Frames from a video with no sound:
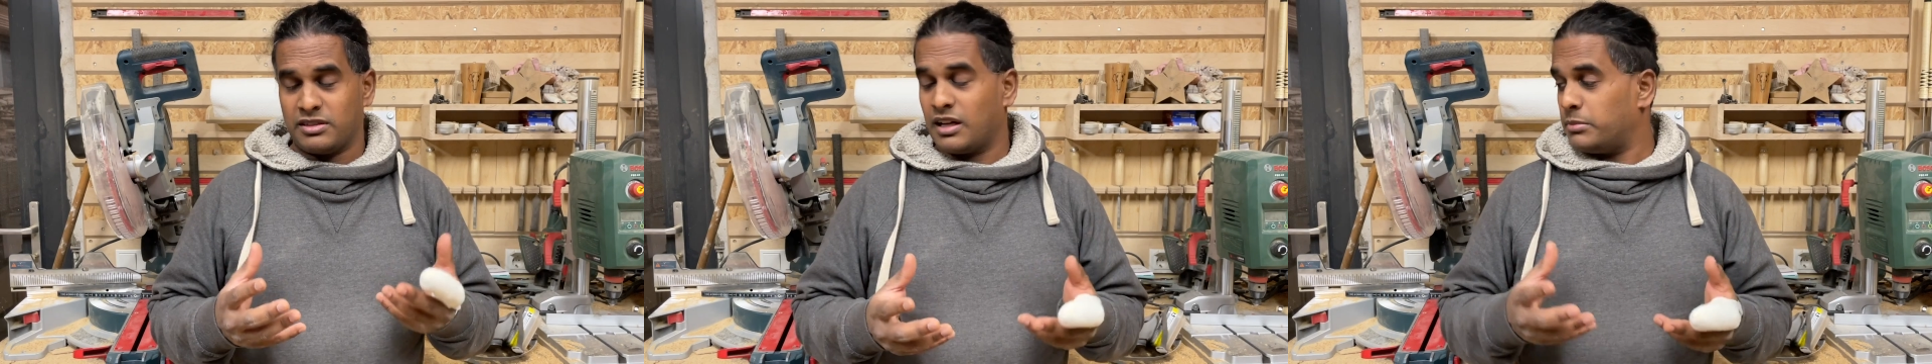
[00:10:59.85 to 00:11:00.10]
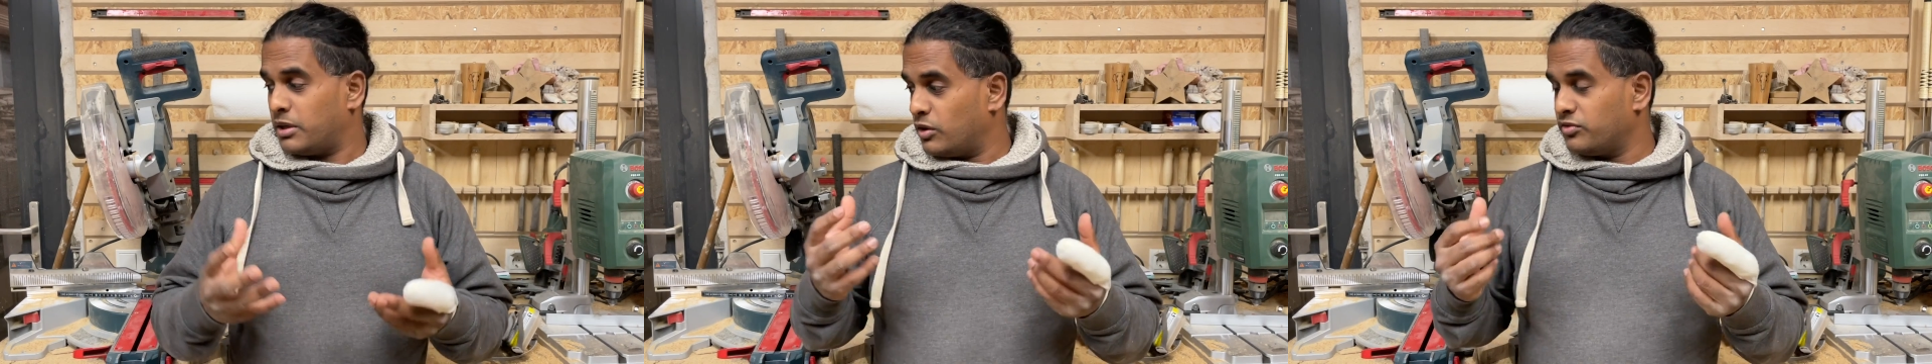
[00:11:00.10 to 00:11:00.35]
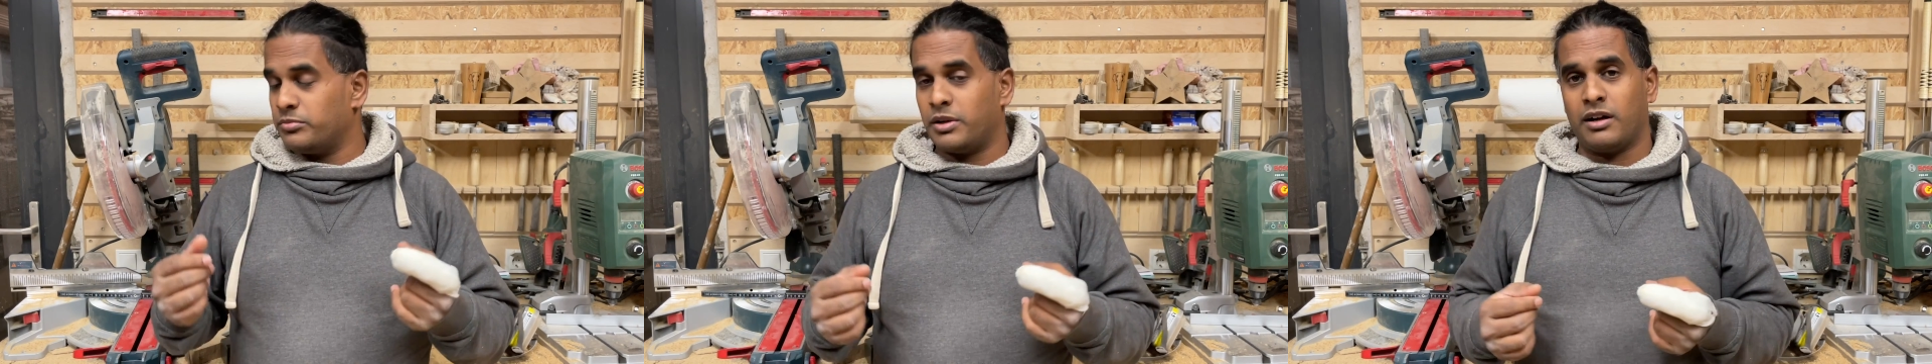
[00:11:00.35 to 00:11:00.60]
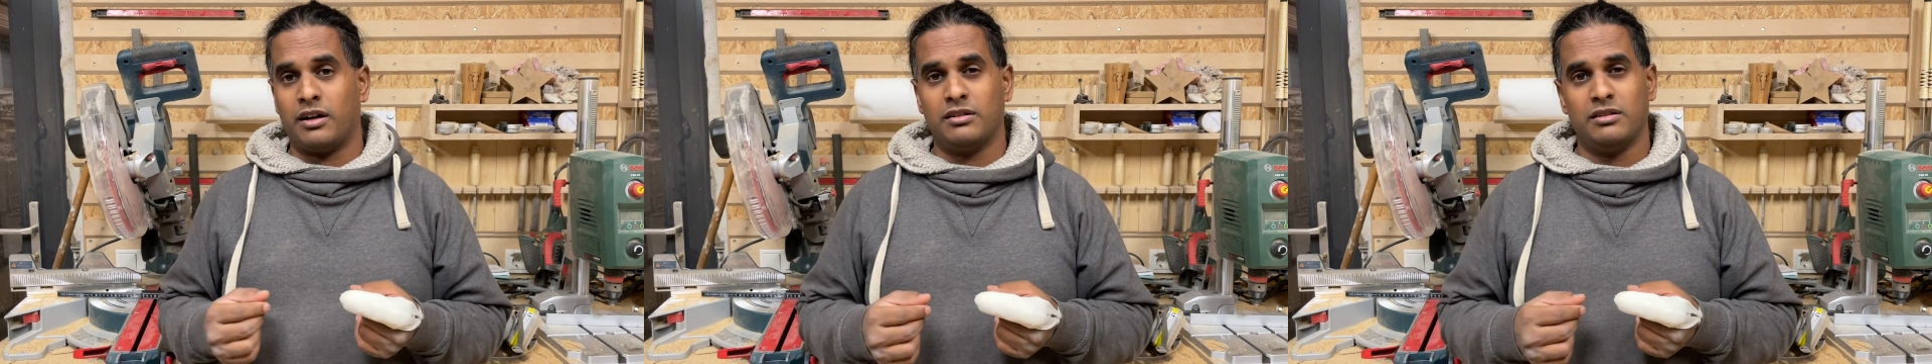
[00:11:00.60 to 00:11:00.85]
aber
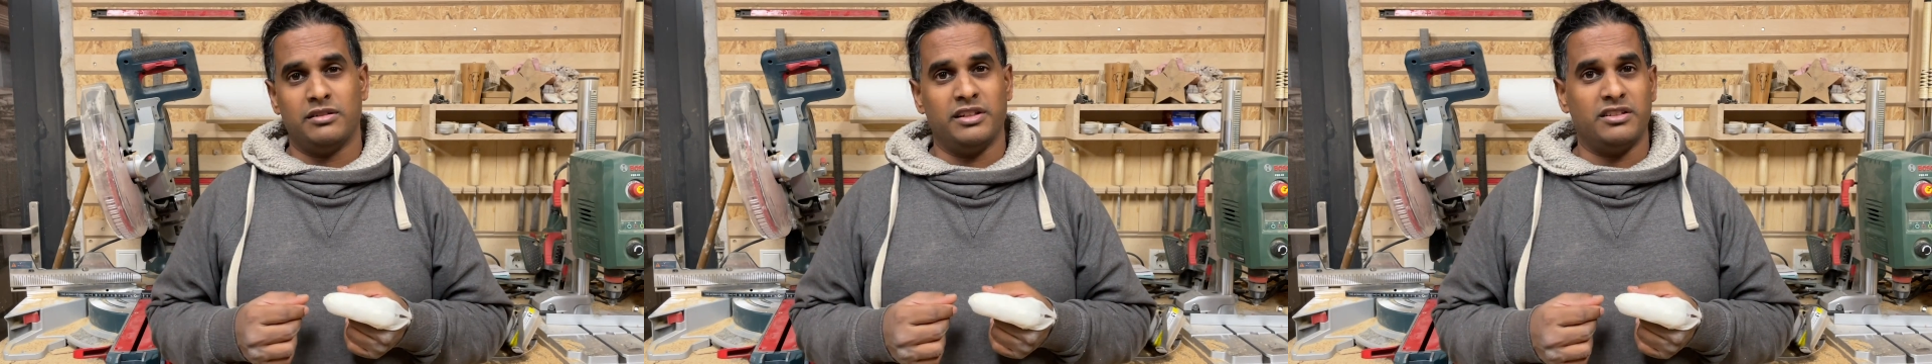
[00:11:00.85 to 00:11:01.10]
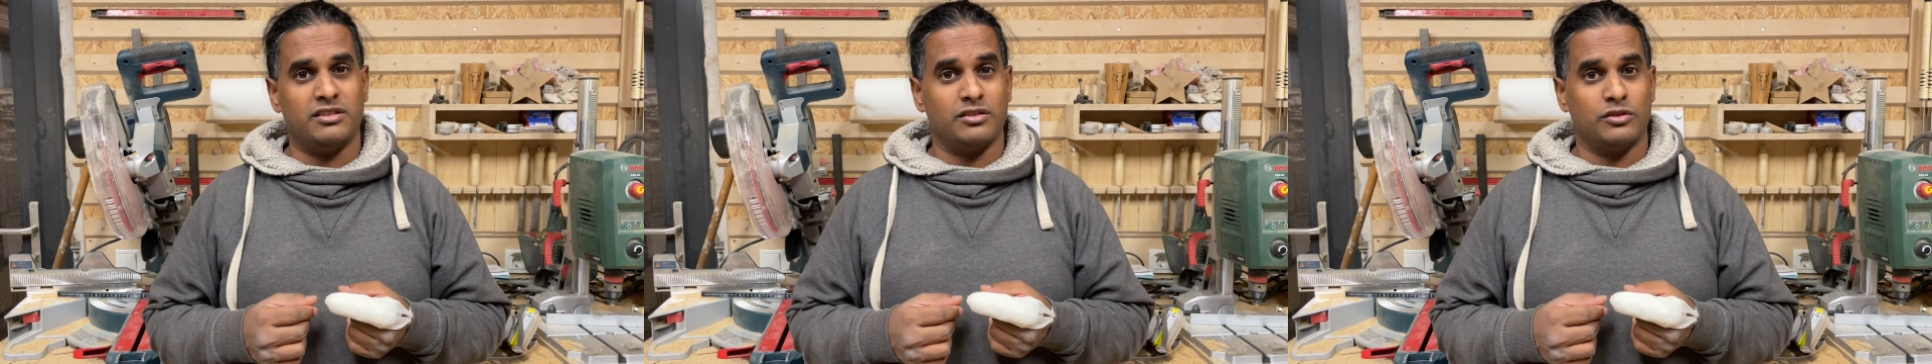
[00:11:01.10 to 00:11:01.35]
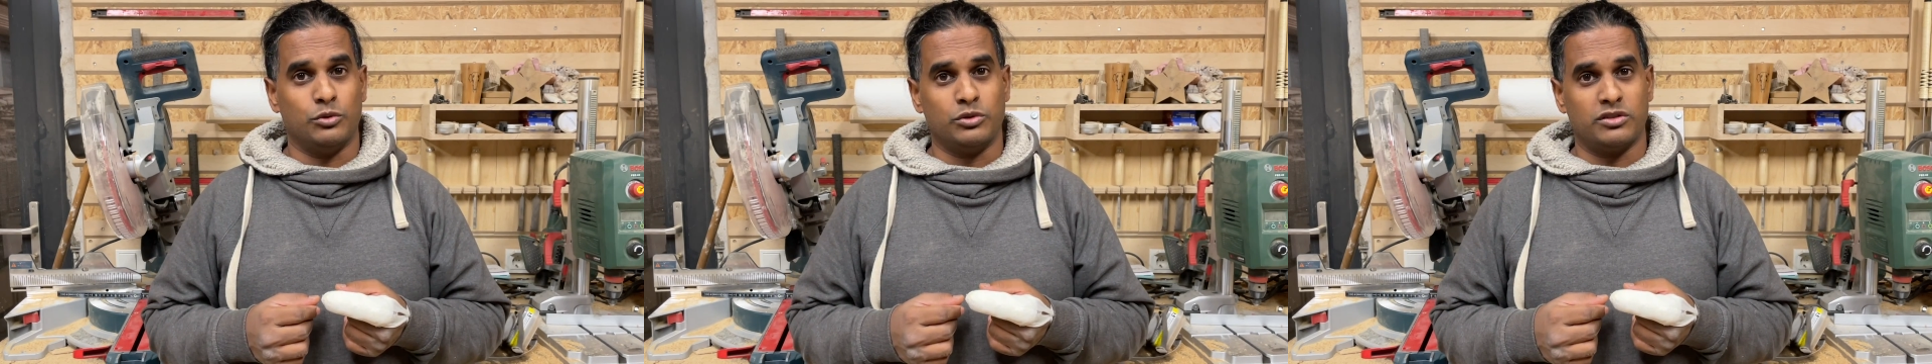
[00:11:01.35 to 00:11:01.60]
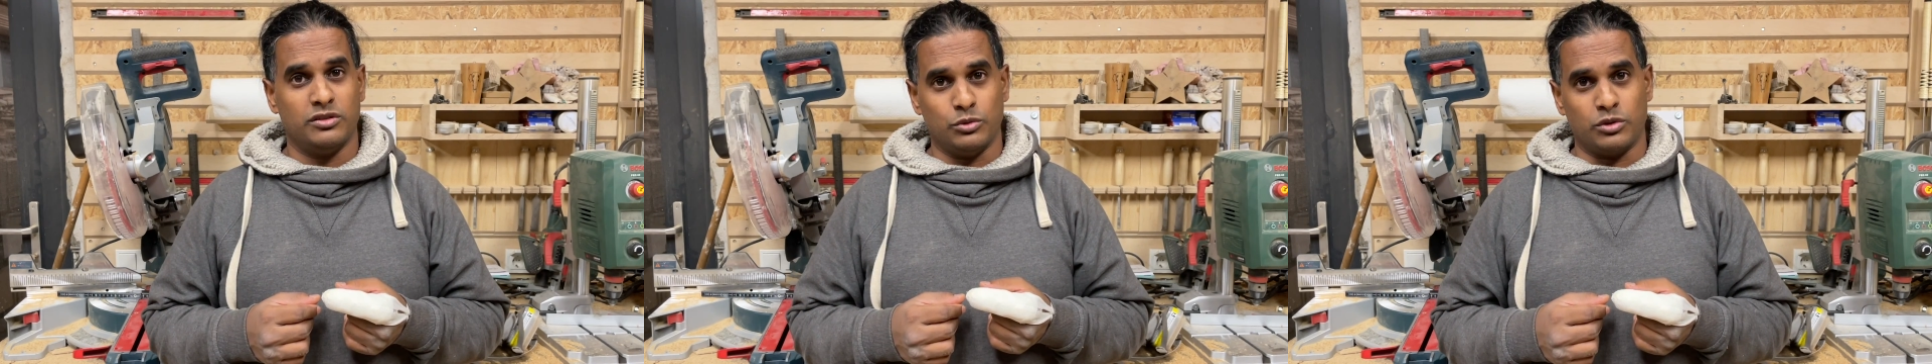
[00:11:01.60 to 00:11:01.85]
offenbar nicht gut
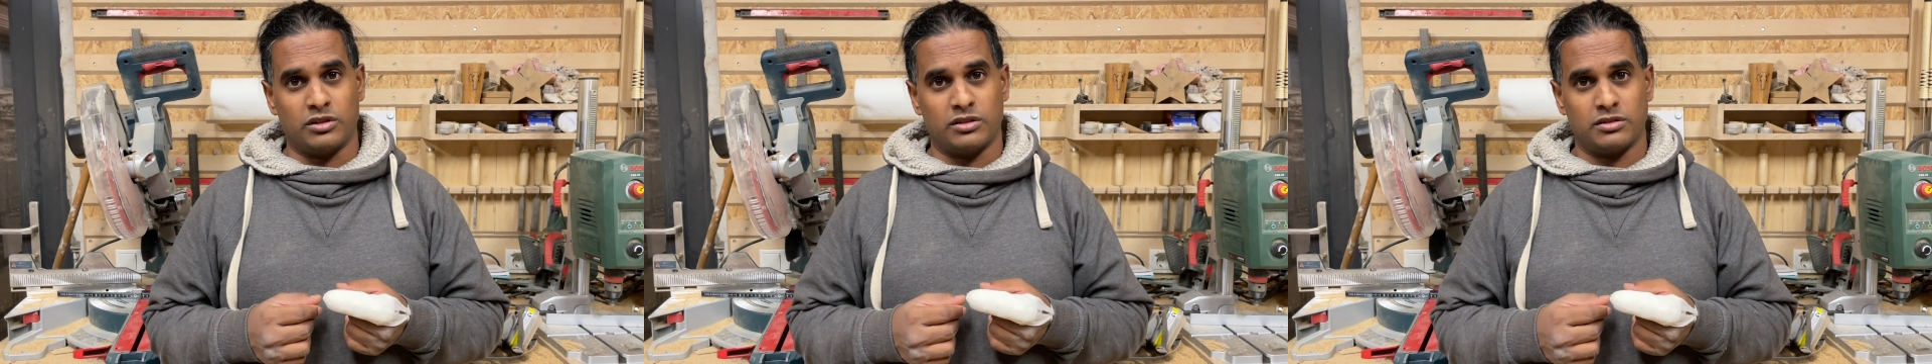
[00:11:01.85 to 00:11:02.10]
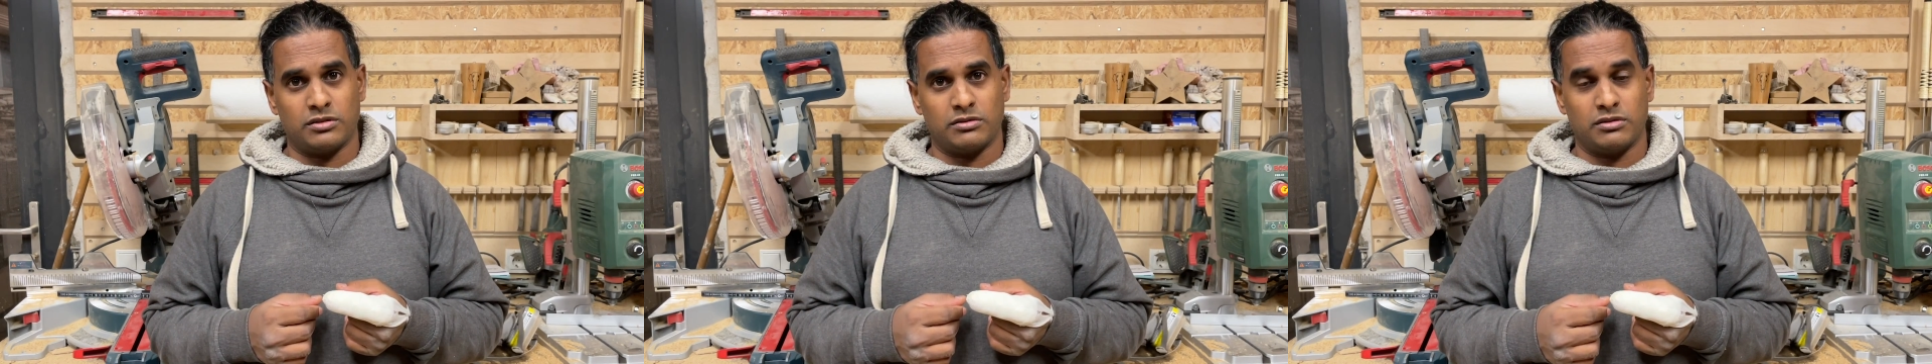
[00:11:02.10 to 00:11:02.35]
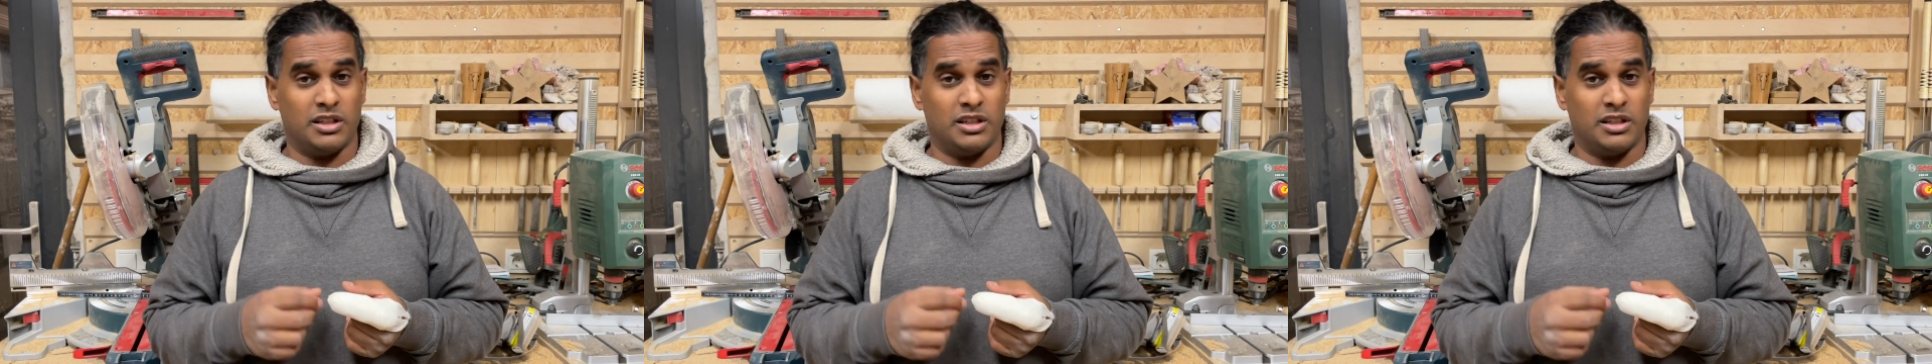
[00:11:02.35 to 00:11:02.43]
genug.